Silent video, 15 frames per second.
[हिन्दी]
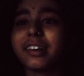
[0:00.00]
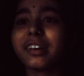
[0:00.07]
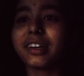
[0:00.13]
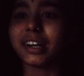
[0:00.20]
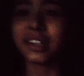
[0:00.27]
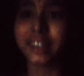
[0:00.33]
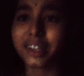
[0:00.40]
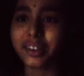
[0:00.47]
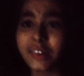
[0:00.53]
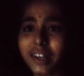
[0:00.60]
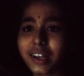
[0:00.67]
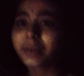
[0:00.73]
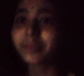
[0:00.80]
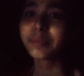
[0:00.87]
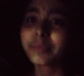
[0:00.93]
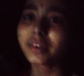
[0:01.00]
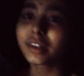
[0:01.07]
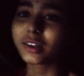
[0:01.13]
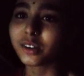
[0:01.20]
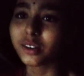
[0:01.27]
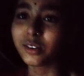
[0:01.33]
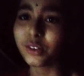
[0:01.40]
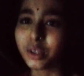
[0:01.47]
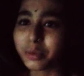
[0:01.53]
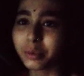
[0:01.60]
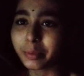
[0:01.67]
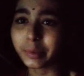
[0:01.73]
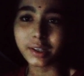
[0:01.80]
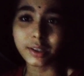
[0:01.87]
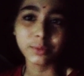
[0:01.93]
काटने वाला और
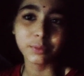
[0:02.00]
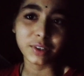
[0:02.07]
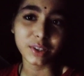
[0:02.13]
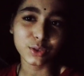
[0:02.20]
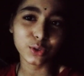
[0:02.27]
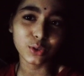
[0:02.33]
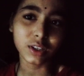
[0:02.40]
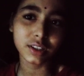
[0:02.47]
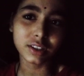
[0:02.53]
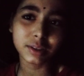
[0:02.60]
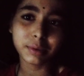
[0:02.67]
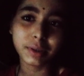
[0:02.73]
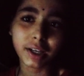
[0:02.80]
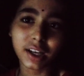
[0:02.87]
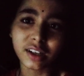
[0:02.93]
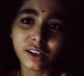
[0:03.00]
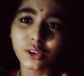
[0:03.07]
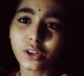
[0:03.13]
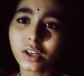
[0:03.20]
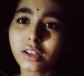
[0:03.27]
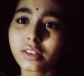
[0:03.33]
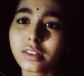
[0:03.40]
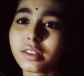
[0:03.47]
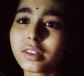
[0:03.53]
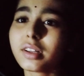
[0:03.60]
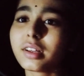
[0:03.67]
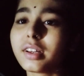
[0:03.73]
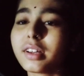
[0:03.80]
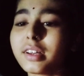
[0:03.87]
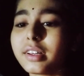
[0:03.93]
मेरा फेस थोड़ा अजीब ही आ रहा होगा
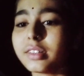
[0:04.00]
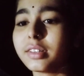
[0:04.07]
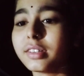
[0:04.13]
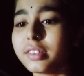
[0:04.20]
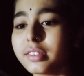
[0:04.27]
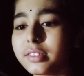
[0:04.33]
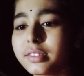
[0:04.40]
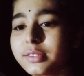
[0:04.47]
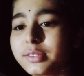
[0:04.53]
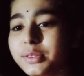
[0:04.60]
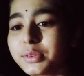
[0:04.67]
आ, तो